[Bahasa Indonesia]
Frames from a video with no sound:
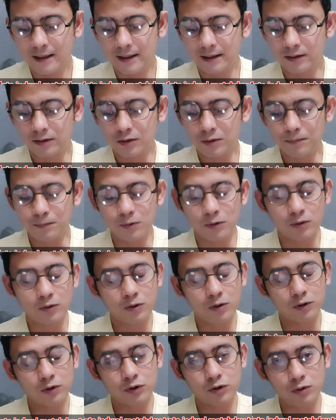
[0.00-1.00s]
itu
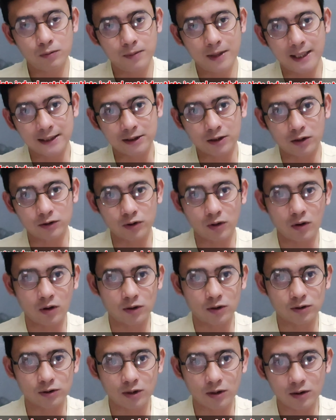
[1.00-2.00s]
pukul 17.00
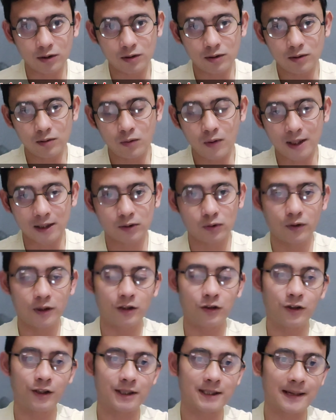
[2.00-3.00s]
waktu
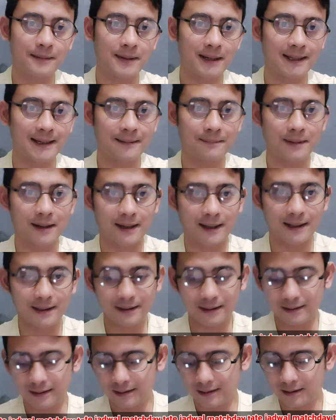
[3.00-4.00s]
Indonesia bagian
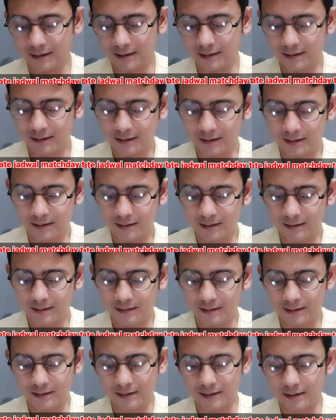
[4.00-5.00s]
barat
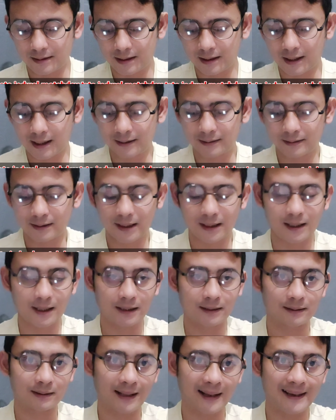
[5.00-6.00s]
eh,
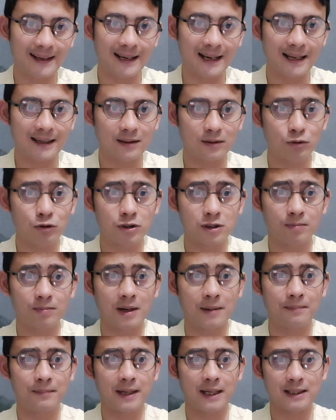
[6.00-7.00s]
antara Thailand
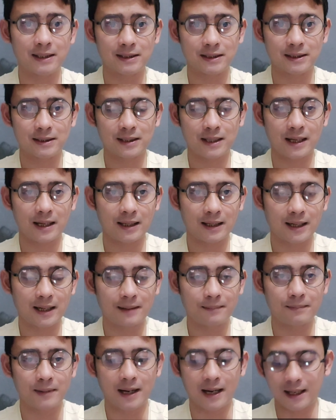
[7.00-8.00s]
U19
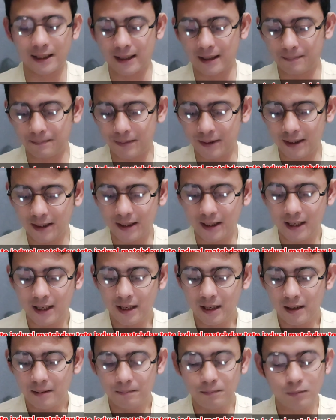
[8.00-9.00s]
akan menghadapi
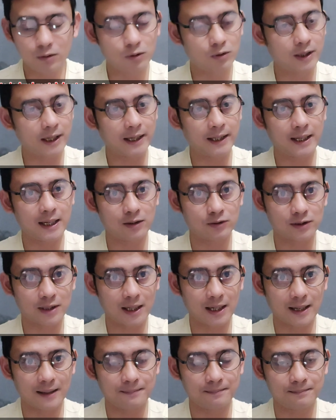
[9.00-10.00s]
Brunei
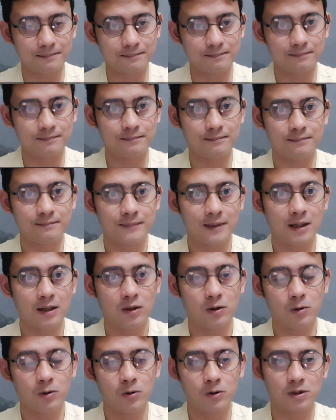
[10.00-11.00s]
Darussalam
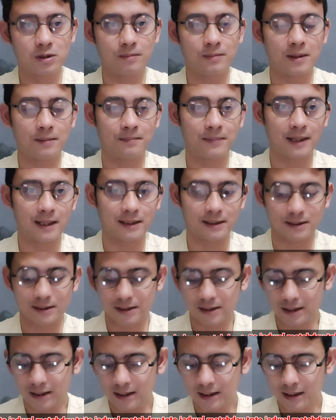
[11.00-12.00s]
U19
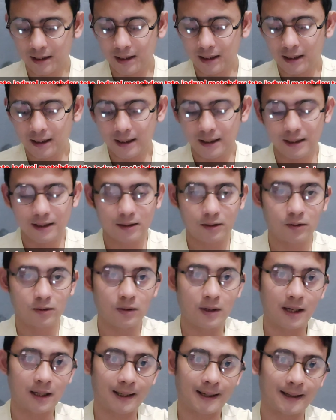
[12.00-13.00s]

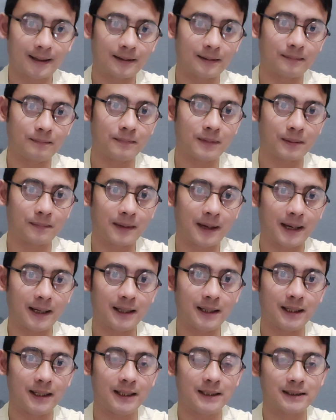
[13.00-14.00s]
itu akan
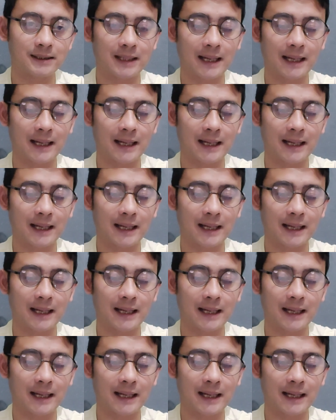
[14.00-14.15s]
bermain di